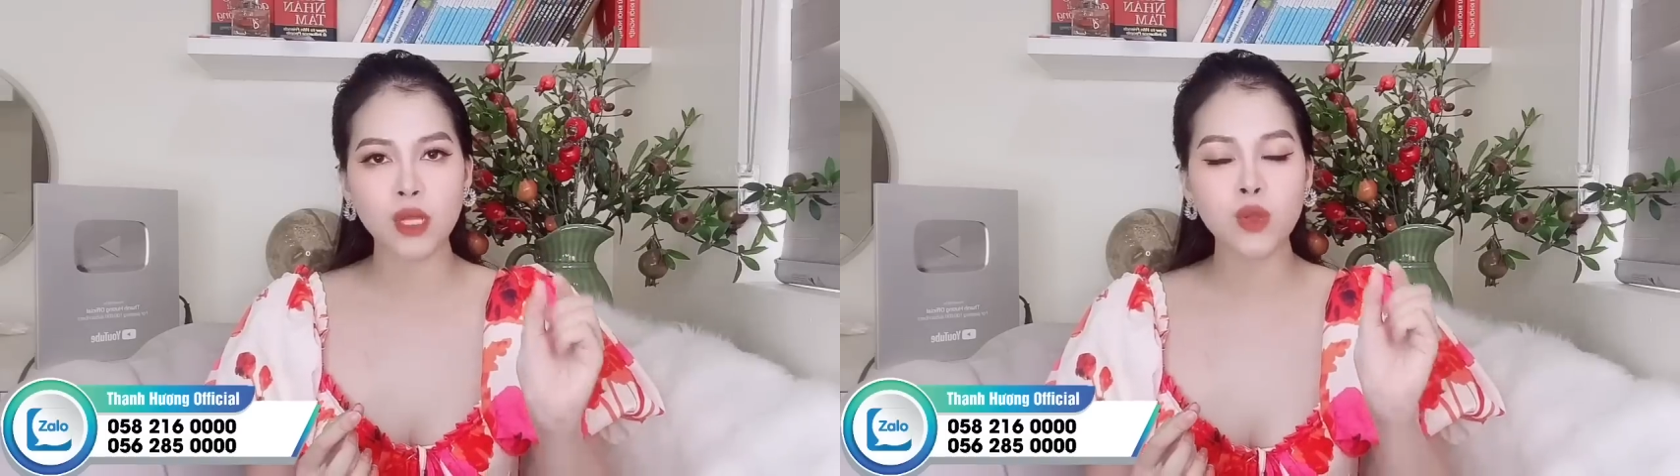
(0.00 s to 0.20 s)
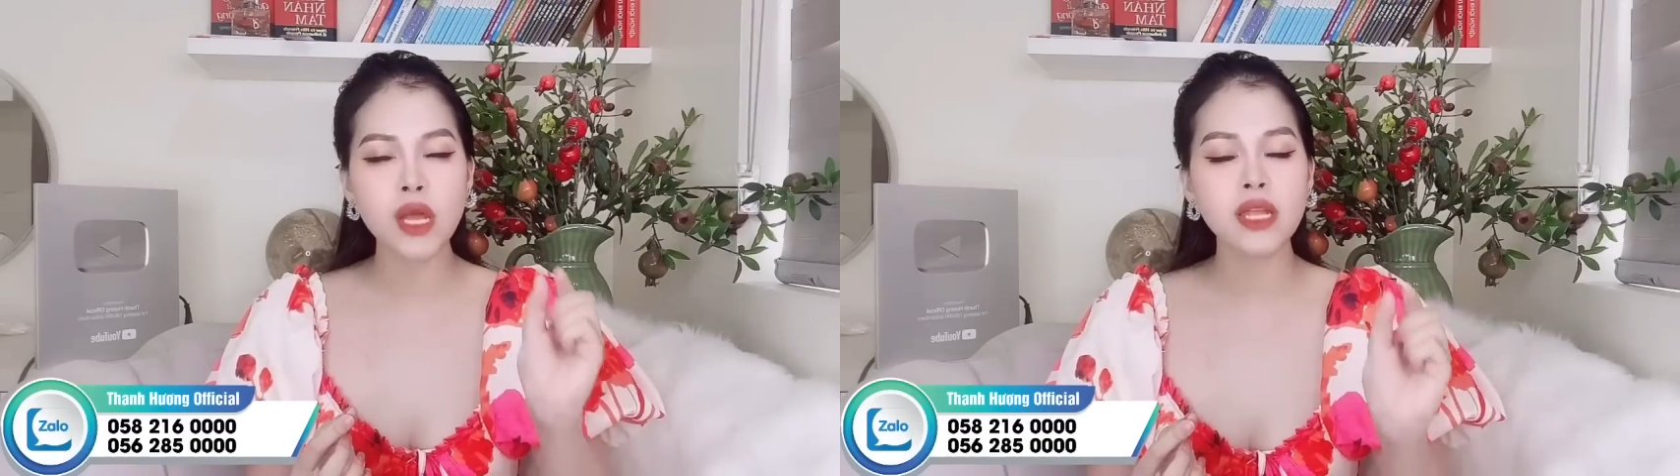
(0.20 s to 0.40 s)

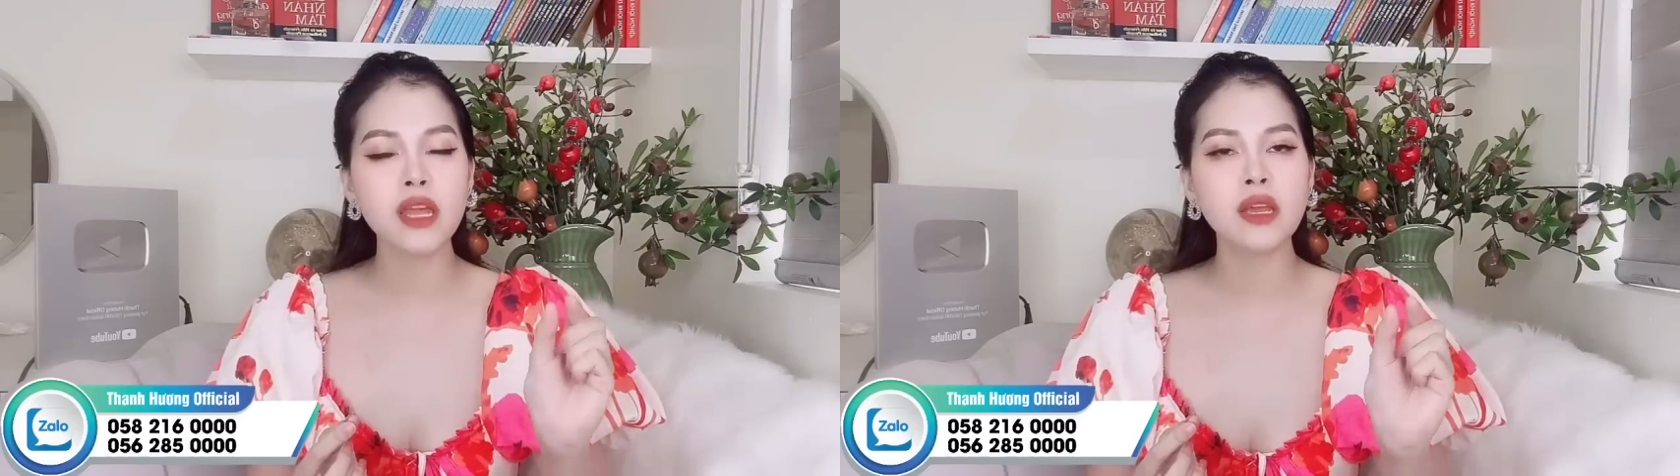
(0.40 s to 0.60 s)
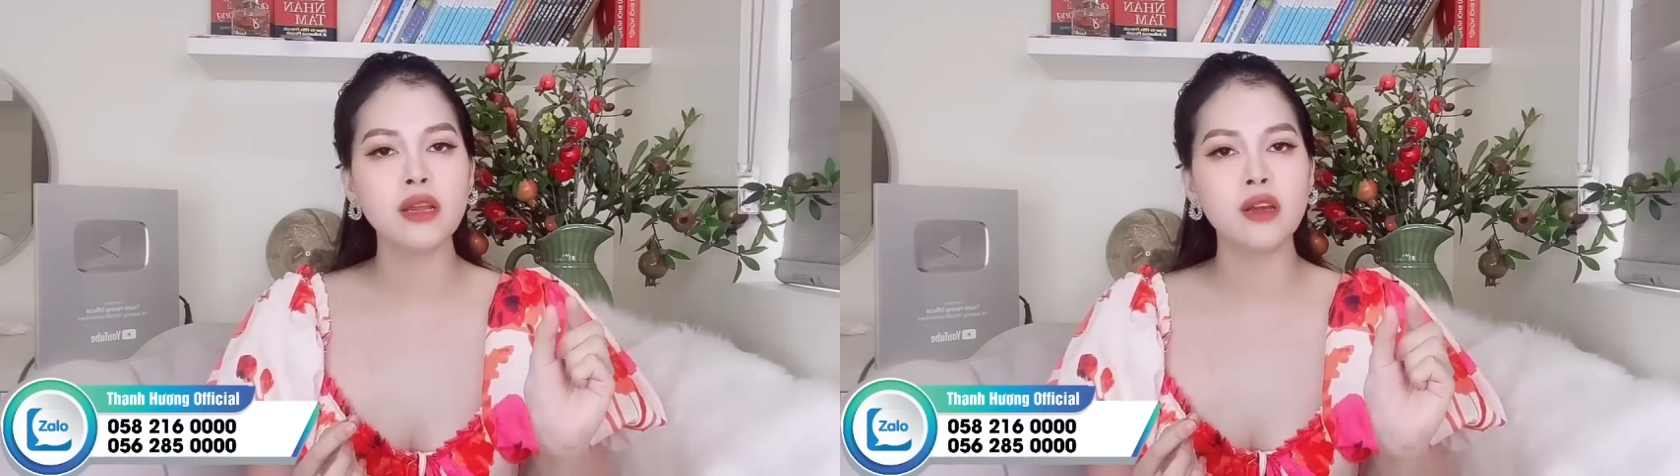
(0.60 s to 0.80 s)
Tuy
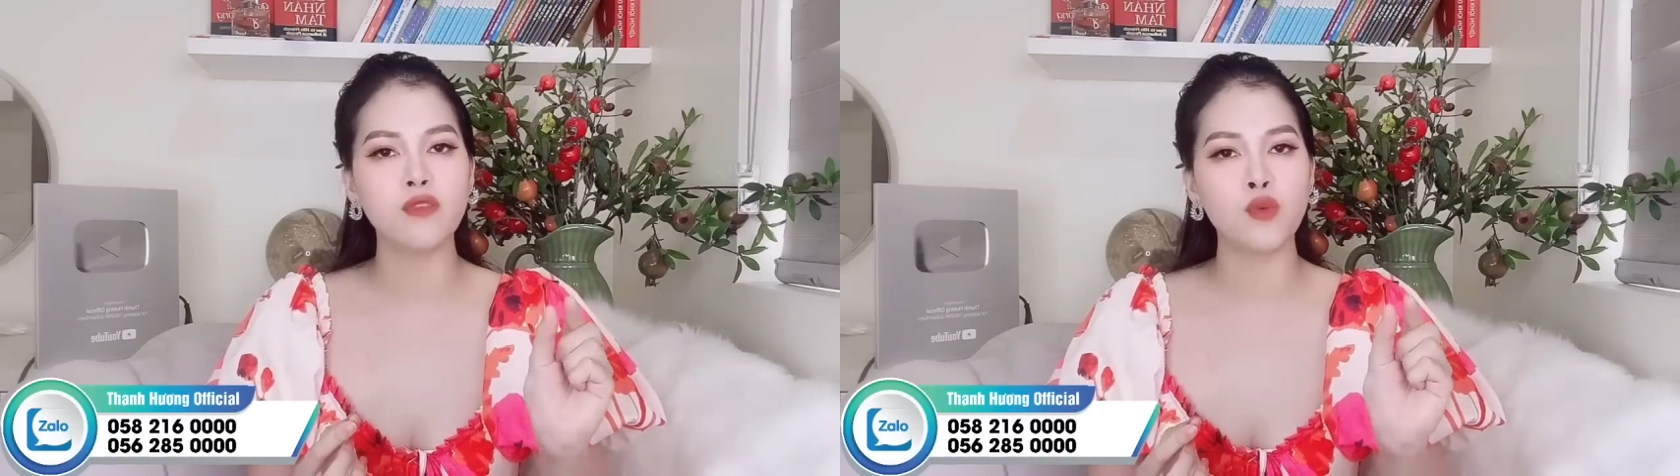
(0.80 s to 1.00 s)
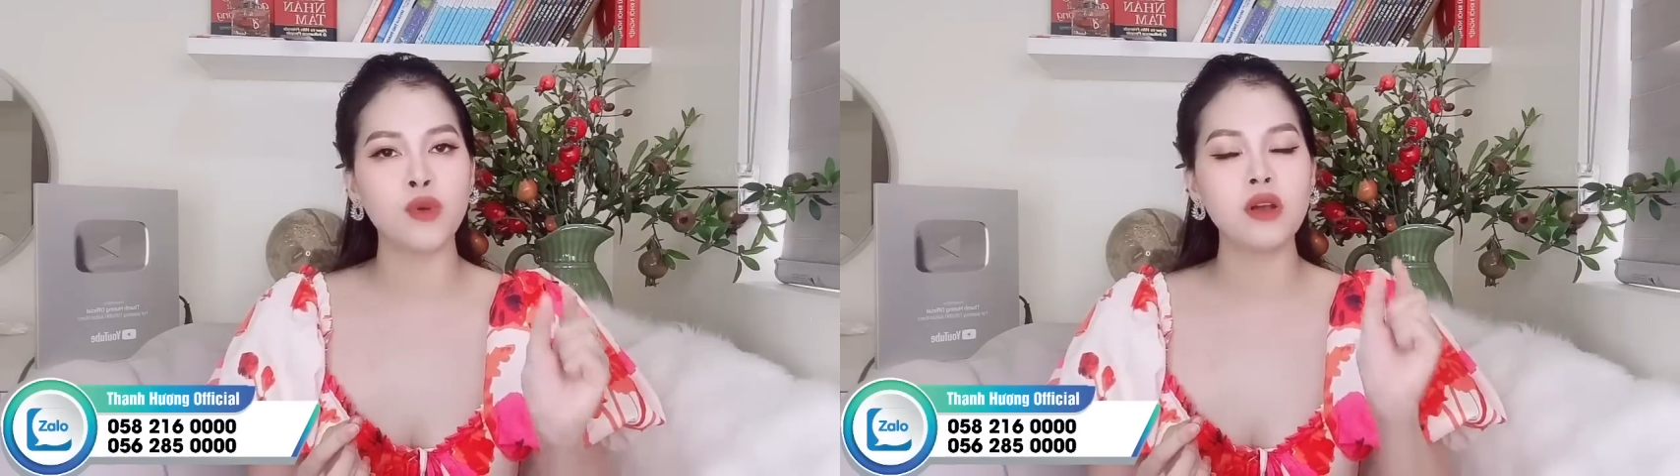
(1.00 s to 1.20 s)
nhiên, người
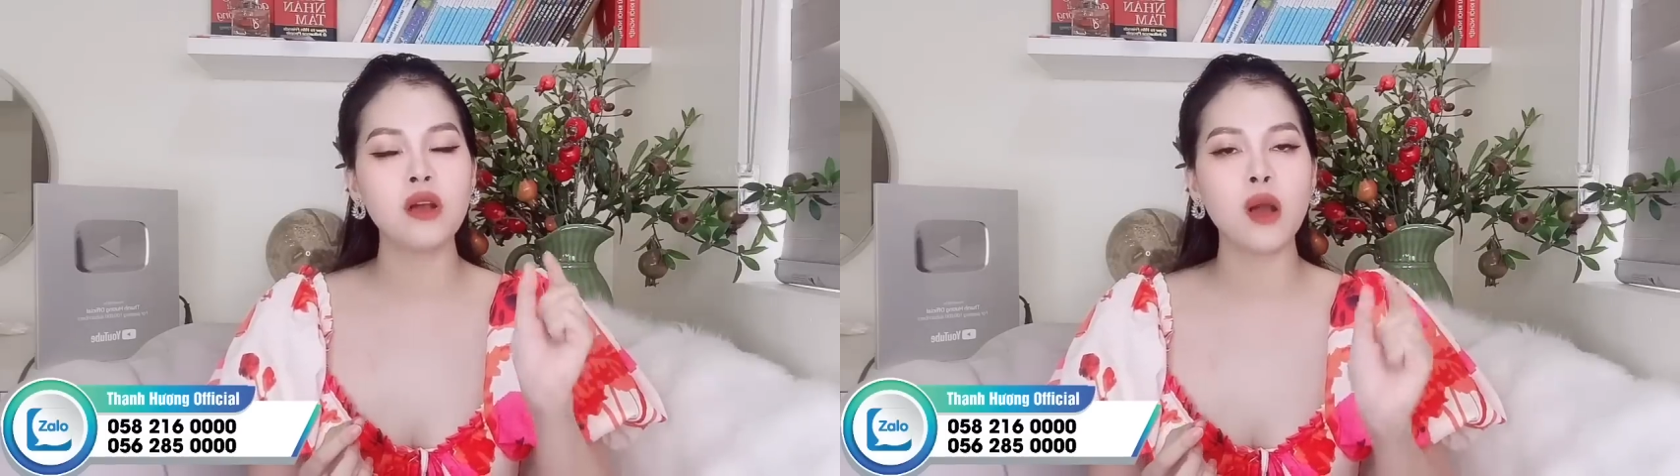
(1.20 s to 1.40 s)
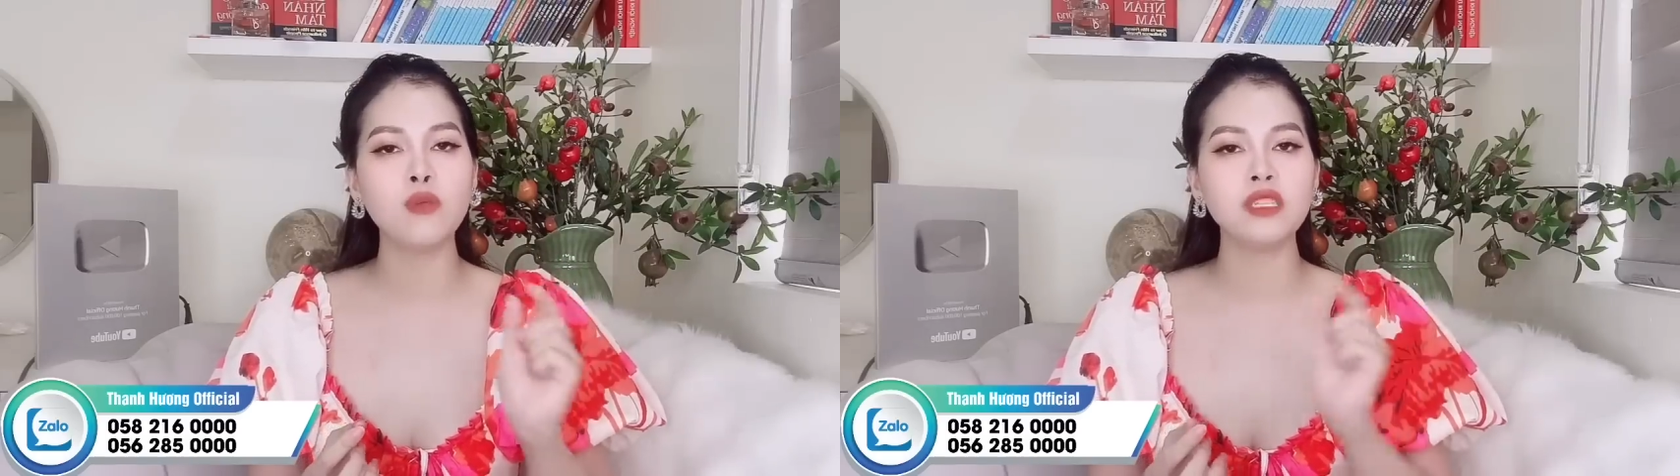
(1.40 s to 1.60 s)
phụ nữ không